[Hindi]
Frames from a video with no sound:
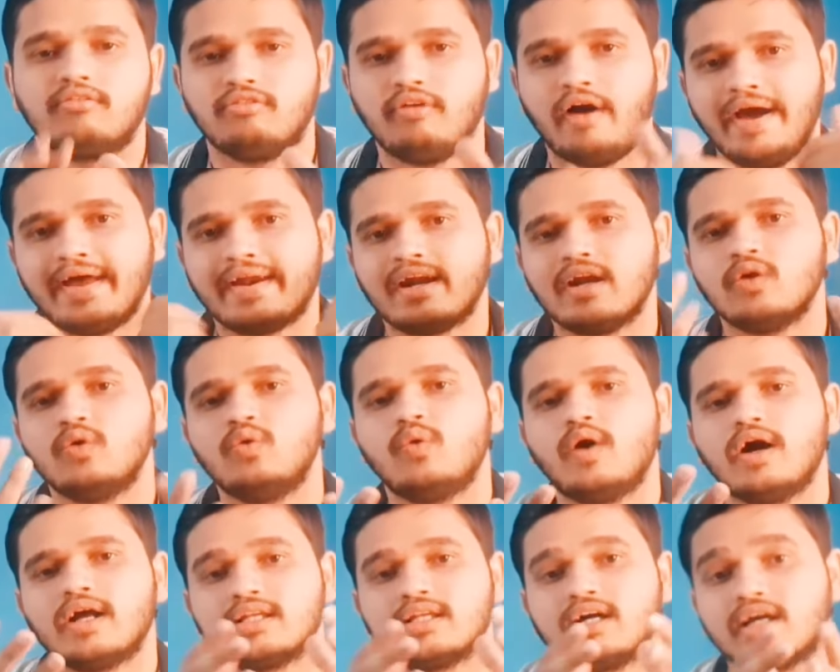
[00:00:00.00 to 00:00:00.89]
वायरल
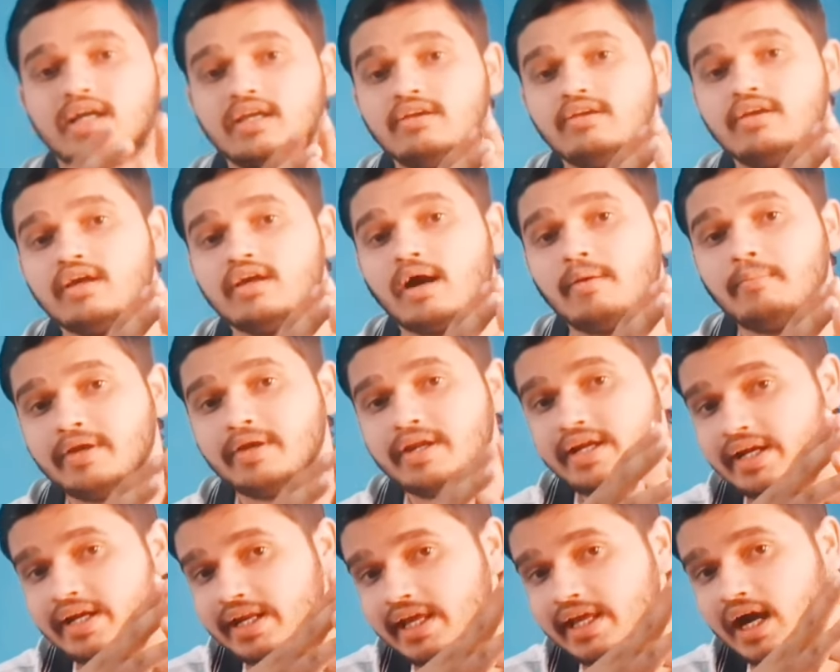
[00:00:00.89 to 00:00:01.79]
हुआ था कि अब
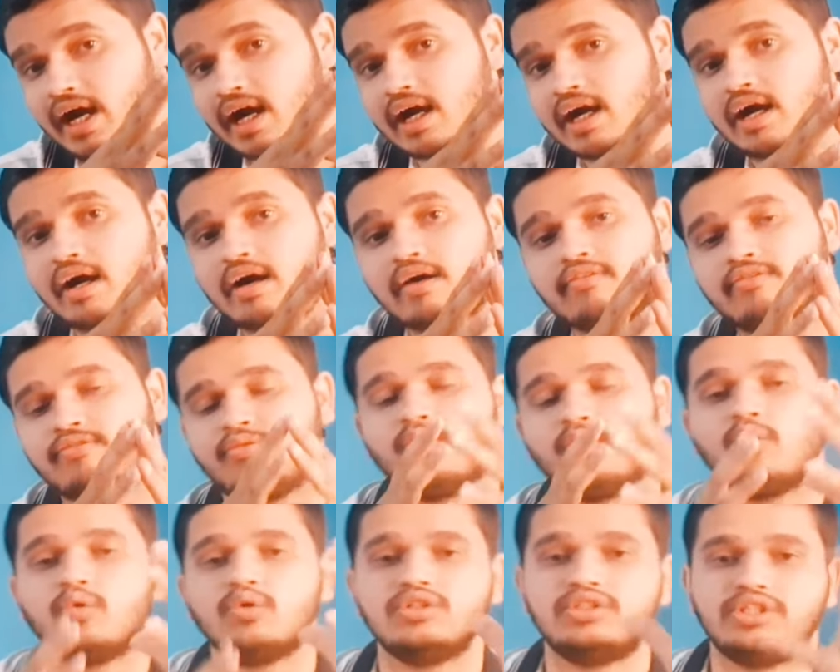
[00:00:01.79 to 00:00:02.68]
इंडिया का
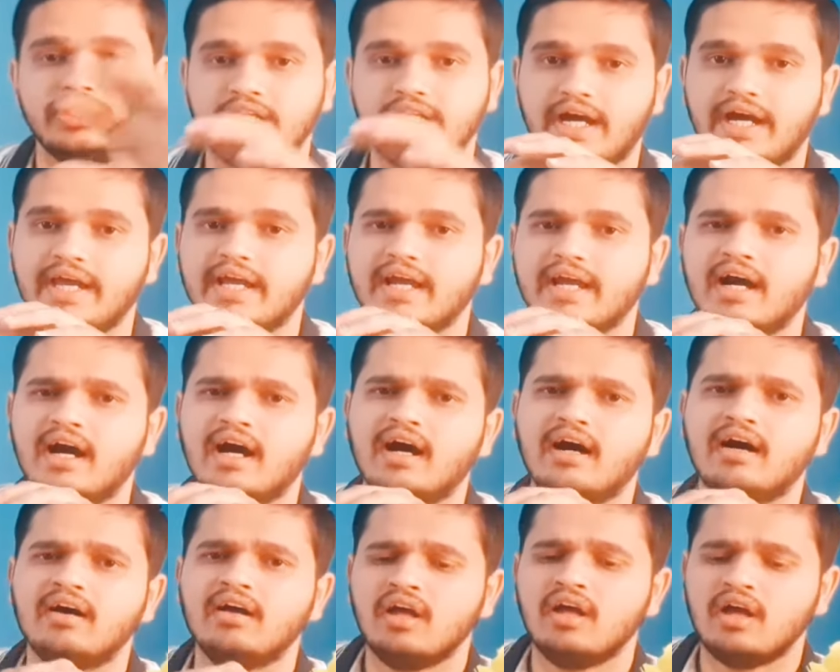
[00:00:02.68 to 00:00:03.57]
जी आएगा
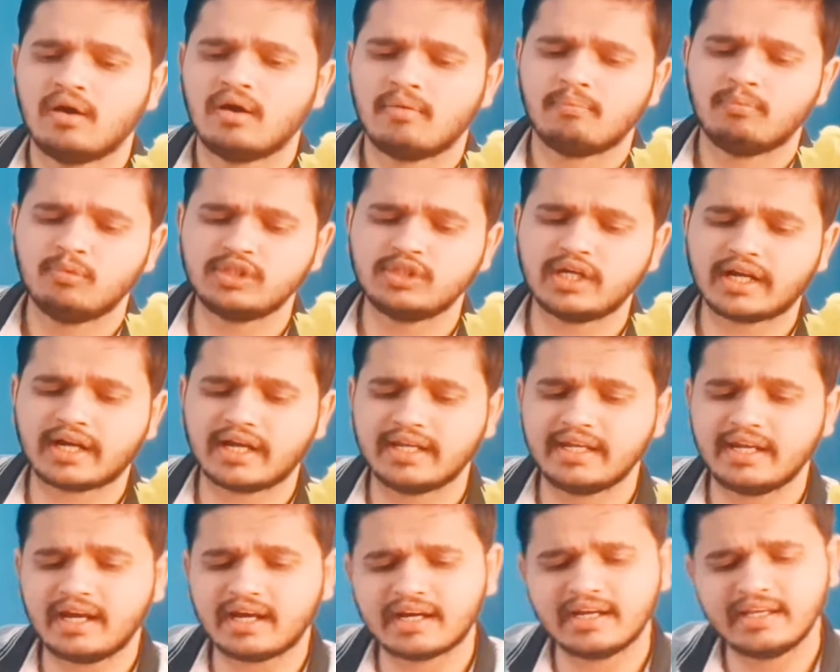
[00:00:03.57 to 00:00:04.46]
मुझे
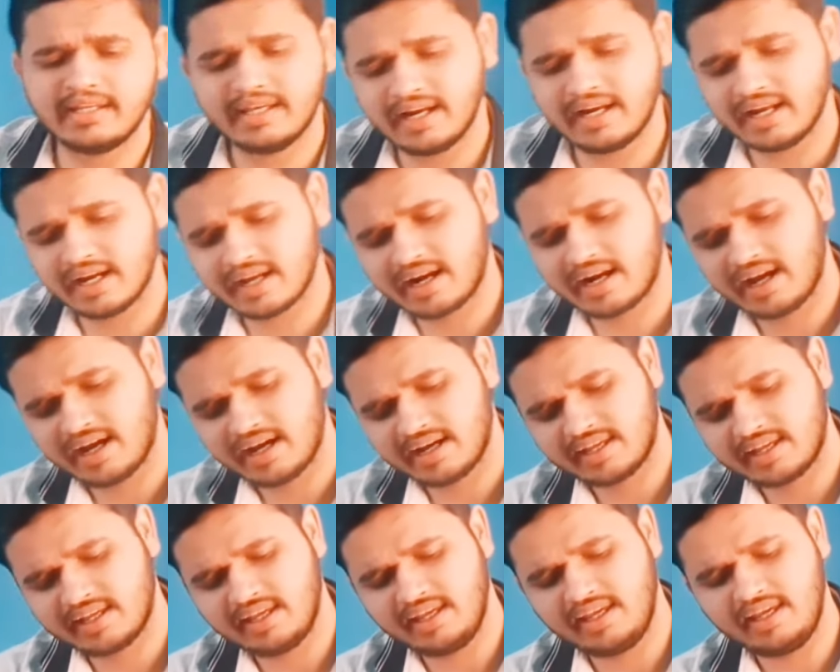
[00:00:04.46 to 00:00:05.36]
कहीं ना कहीं ये लग रहा
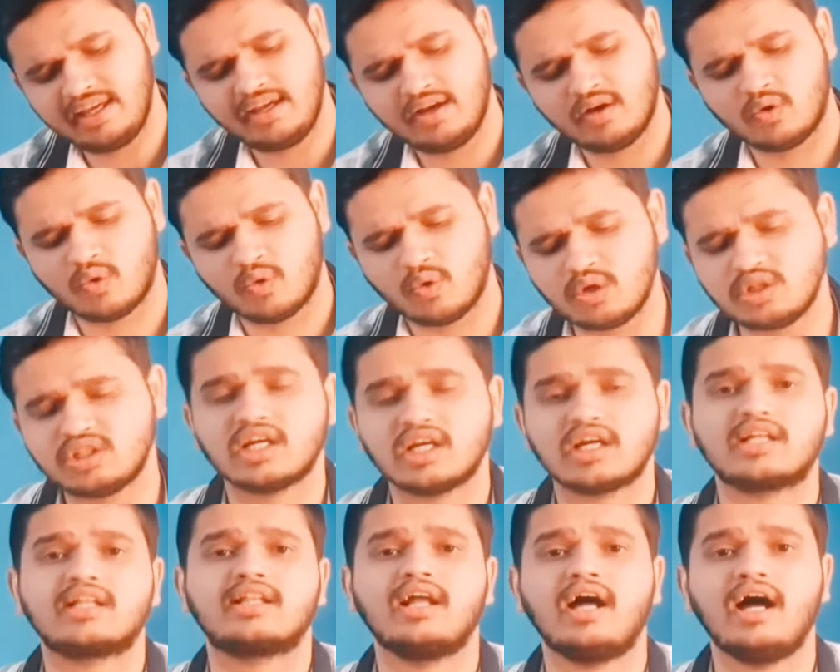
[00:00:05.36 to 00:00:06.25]
है कि हो
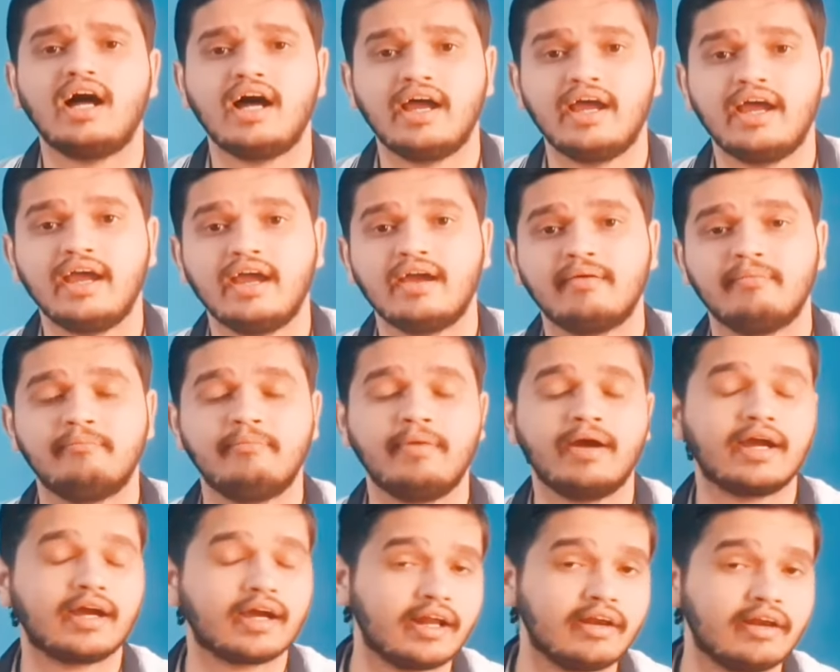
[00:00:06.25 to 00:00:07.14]
सकता है
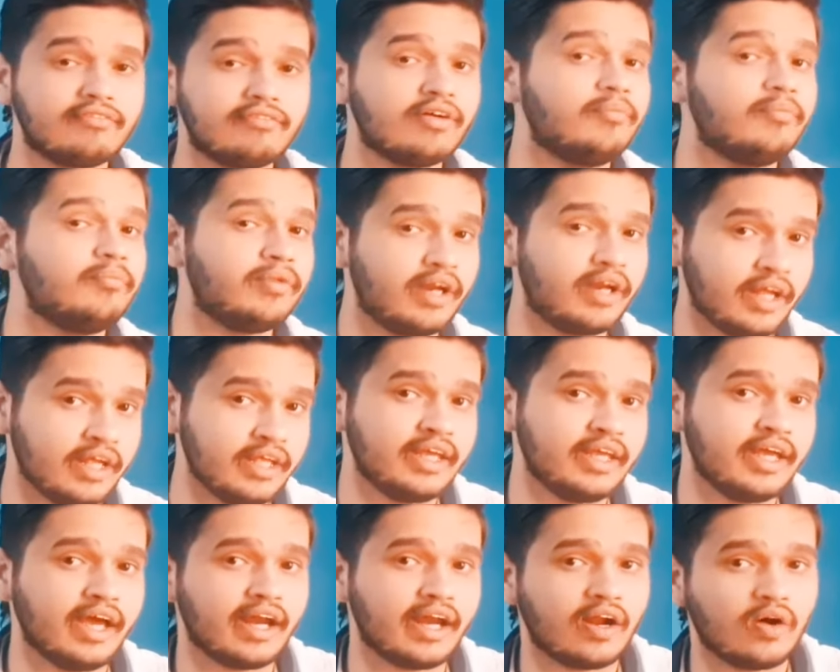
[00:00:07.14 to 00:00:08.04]
मैं कंफर्म
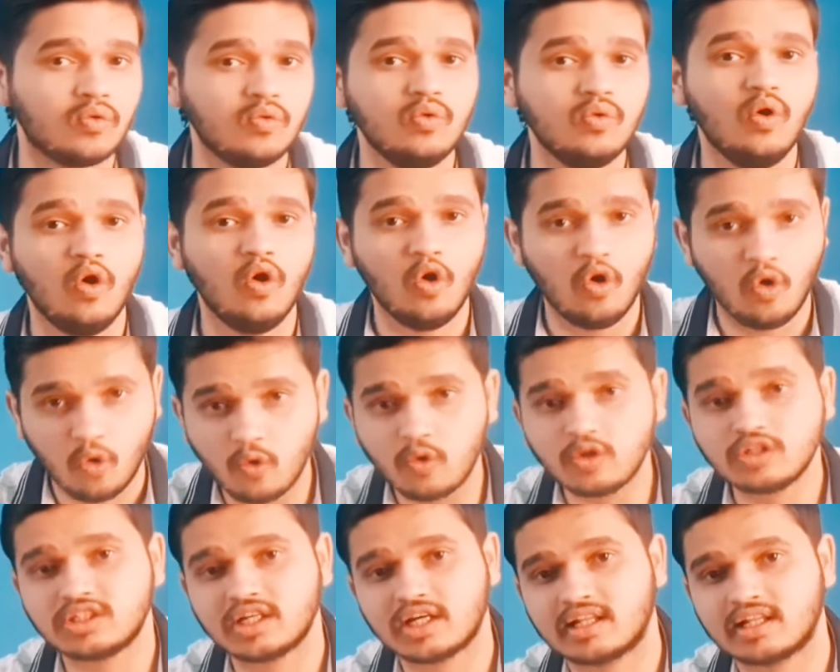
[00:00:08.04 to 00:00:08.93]
नहीं कह रहा हूँ
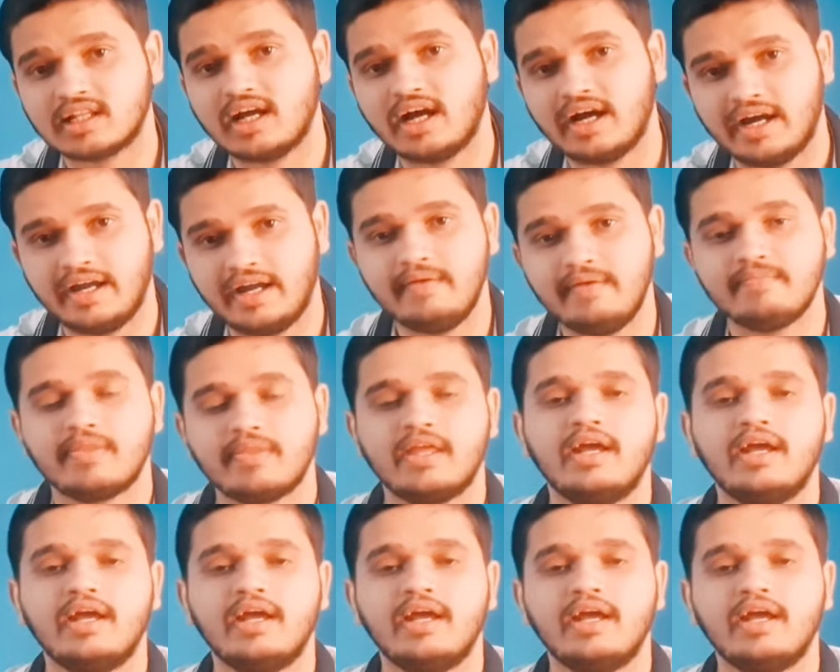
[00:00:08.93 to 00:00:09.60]
हो सकता है